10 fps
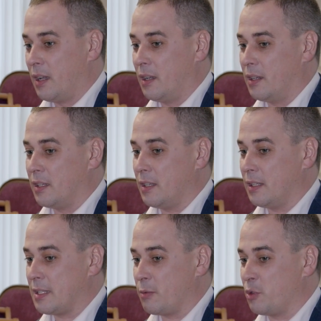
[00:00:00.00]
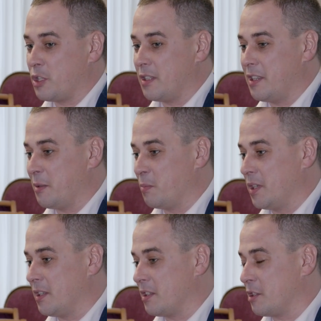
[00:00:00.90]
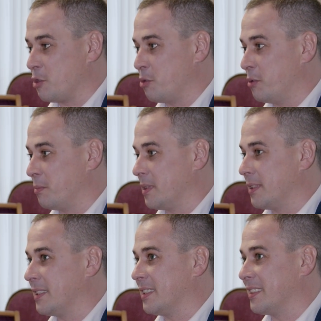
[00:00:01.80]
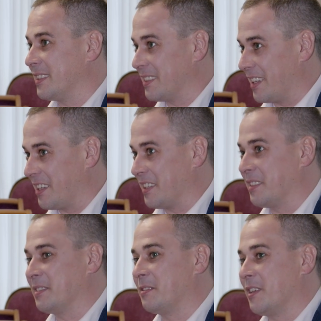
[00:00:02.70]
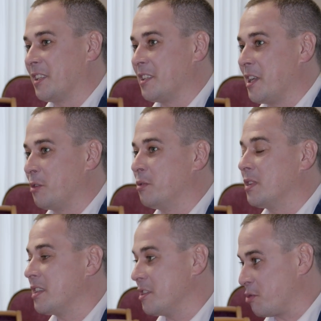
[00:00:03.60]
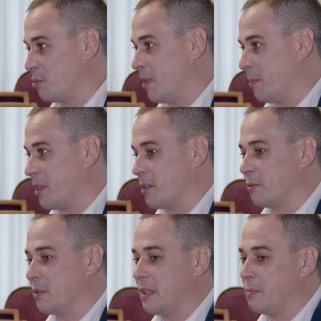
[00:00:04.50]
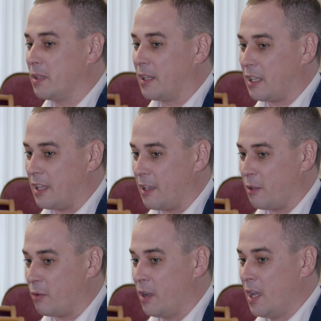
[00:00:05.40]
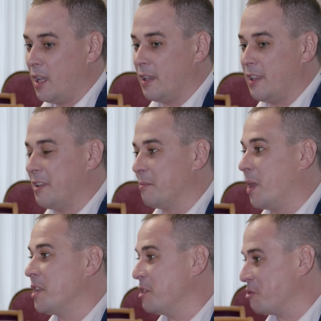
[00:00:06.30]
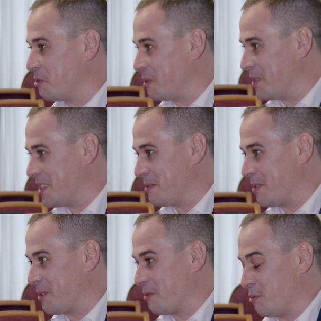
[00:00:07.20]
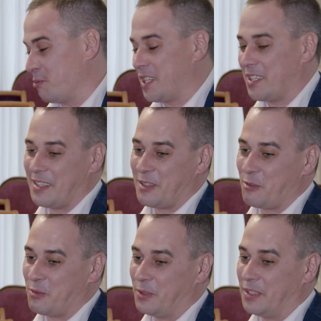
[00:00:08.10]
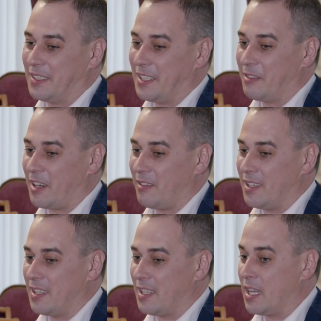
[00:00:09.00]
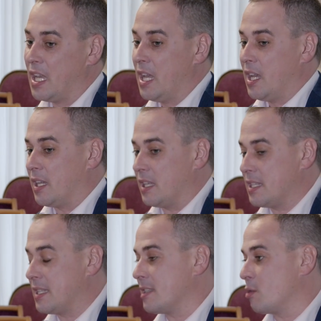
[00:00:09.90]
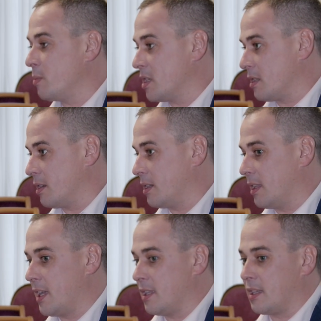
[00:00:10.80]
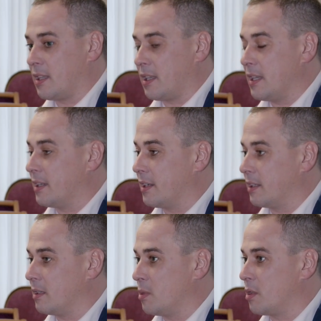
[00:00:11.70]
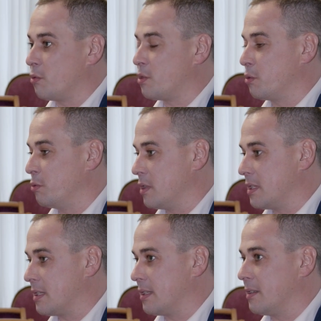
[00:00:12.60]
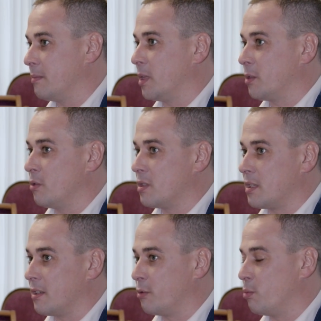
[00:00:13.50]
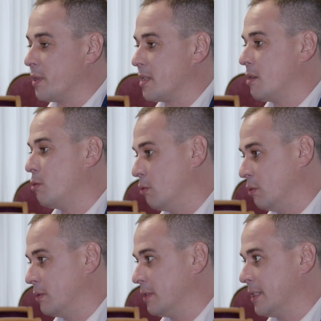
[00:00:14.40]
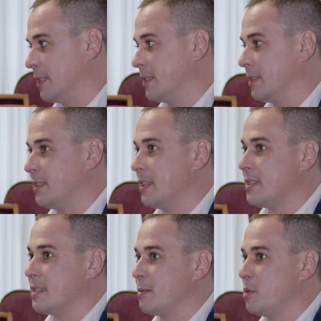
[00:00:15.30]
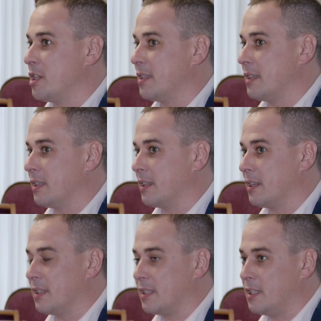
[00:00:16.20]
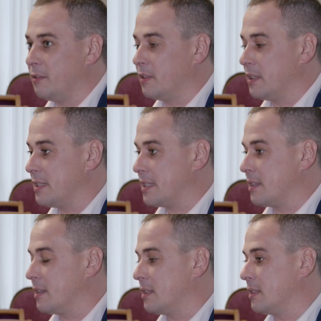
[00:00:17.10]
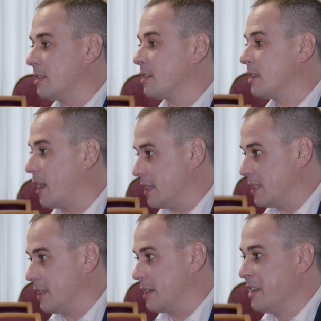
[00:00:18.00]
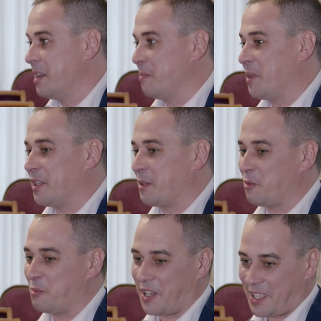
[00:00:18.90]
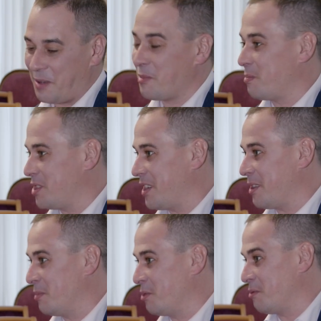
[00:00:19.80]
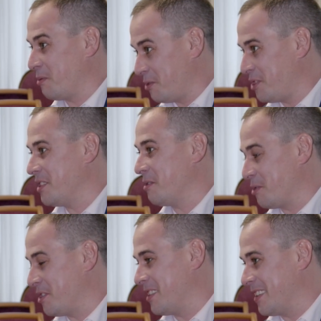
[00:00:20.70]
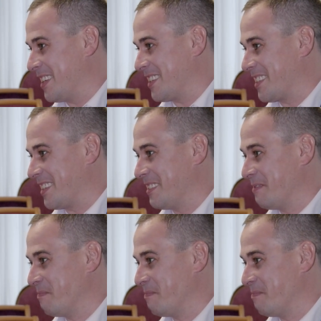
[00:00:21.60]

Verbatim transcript: Э, и на сегодняшний день мы ждем э, на фольклориаду и Надежду Бабкину, и Пелагею, и Манижу, небезызвестную участницу Евровидения. Есть и зарубежные хедлайнеры, такие как Эмир Кустурица, э, монгольская группа The Who, есть замечательный коллектив из Ирландии. Поэтому программа обещает быть очень и очень интересной.